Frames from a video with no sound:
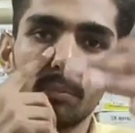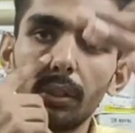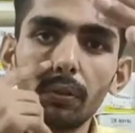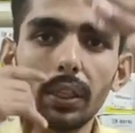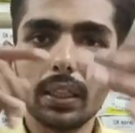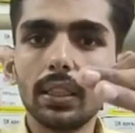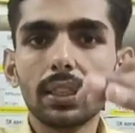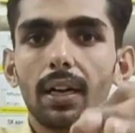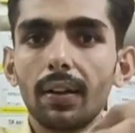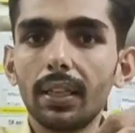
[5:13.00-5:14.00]
మీకు
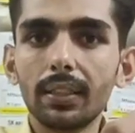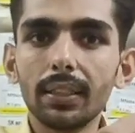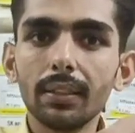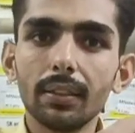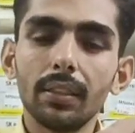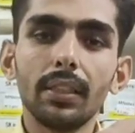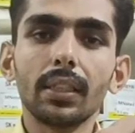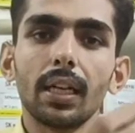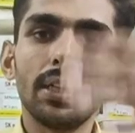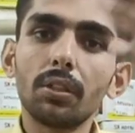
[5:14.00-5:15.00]
ఏదైనా కావాలంటే
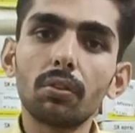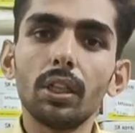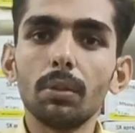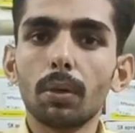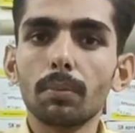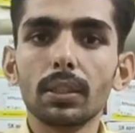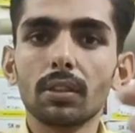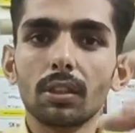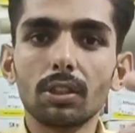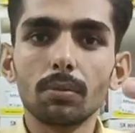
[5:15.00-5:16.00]
ఇంకా ఎక్కువ
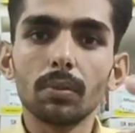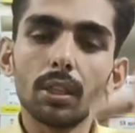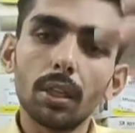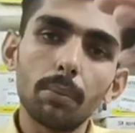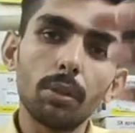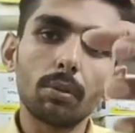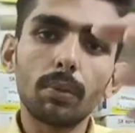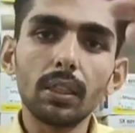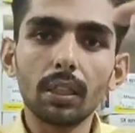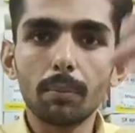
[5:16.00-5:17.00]
ఇన్ఫర్మేషన్ కోసం మీరు
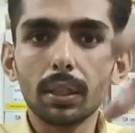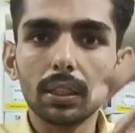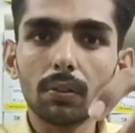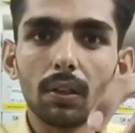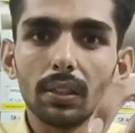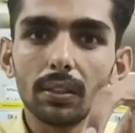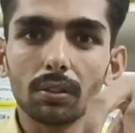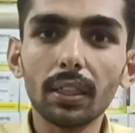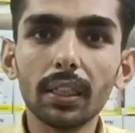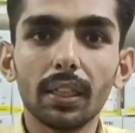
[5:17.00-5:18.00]
మన నెంబర్కి కాల్
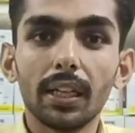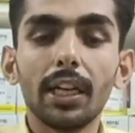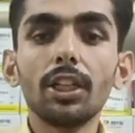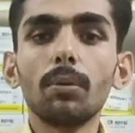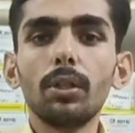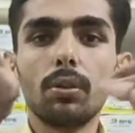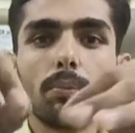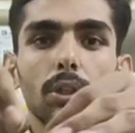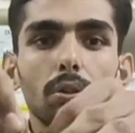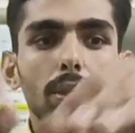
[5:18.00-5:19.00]
చేసుకోవచ్చు అయితే మీరు
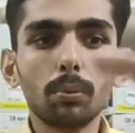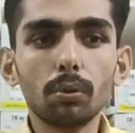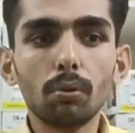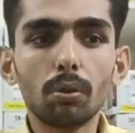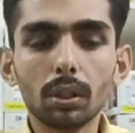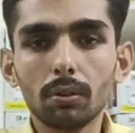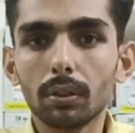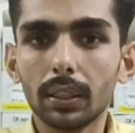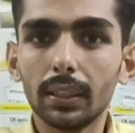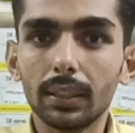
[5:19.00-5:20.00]
మీకు ఇప్పుడు ఒకటో
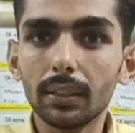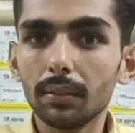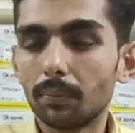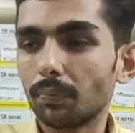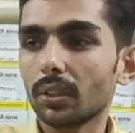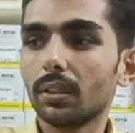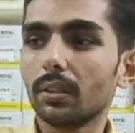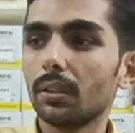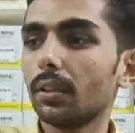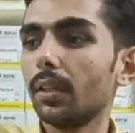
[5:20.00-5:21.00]
ఒకటే నేనే
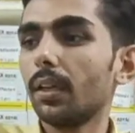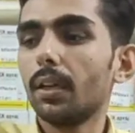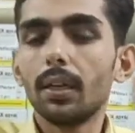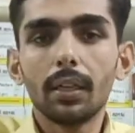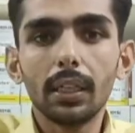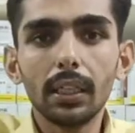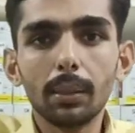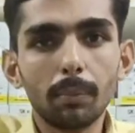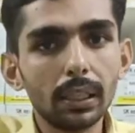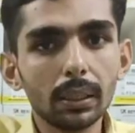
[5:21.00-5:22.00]
ఈ
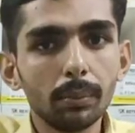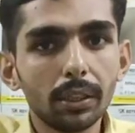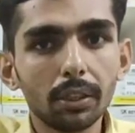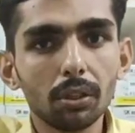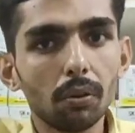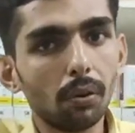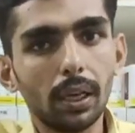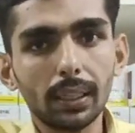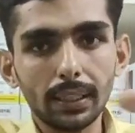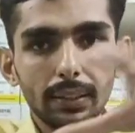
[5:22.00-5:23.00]
మల్టీమీటర్తో
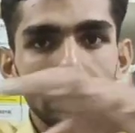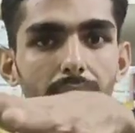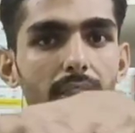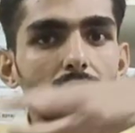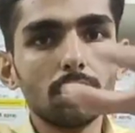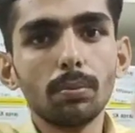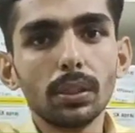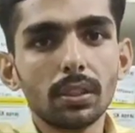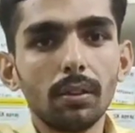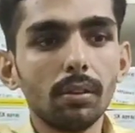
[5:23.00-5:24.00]
అక్కడ చెక్ చేసి
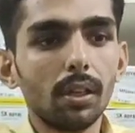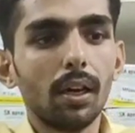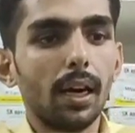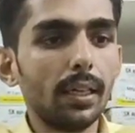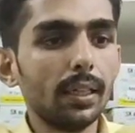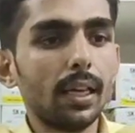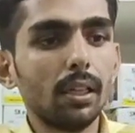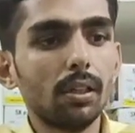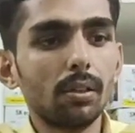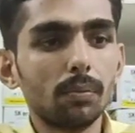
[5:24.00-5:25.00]
చూపిస్తాం అంటే
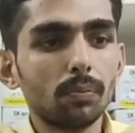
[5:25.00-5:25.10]
దానిలో